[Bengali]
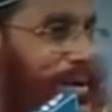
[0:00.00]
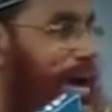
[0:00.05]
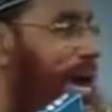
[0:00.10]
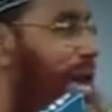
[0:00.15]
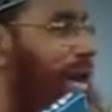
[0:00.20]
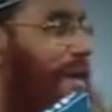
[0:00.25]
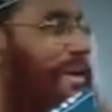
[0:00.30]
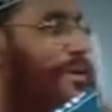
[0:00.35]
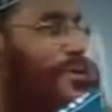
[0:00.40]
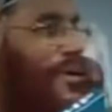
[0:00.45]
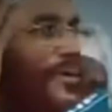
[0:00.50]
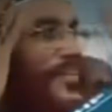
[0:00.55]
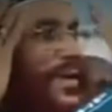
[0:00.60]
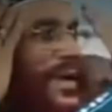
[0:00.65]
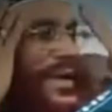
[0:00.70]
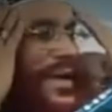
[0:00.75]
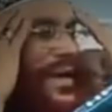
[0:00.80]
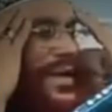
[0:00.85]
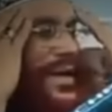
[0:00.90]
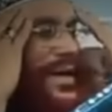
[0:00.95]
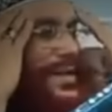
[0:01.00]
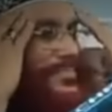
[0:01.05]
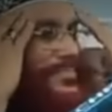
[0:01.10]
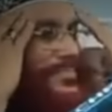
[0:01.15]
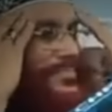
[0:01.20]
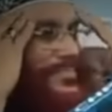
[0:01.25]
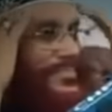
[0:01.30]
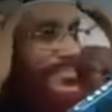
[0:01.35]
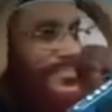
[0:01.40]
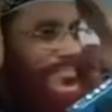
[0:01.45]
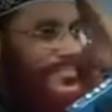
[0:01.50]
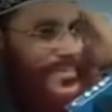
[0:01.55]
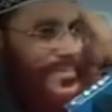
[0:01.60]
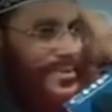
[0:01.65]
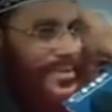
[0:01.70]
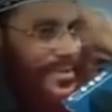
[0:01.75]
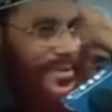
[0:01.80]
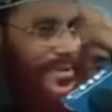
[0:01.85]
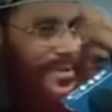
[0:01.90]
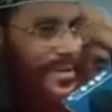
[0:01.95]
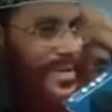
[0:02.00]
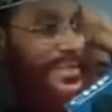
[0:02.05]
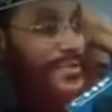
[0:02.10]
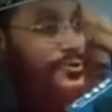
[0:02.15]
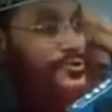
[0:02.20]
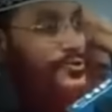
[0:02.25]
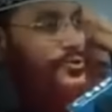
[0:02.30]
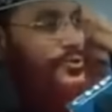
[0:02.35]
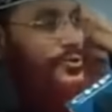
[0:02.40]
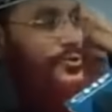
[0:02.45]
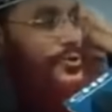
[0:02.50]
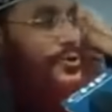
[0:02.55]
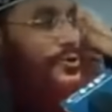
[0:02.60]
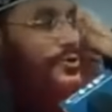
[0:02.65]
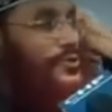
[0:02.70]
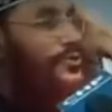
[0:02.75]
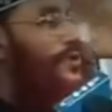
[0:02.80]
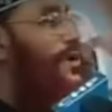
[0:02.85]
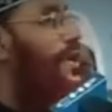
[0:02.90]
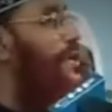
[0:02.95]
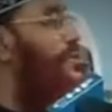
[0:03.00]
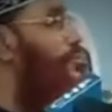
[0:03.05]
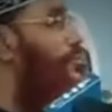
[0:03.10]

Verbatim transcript: আহারে কপাল খারাপ কি সুন্দর সোনার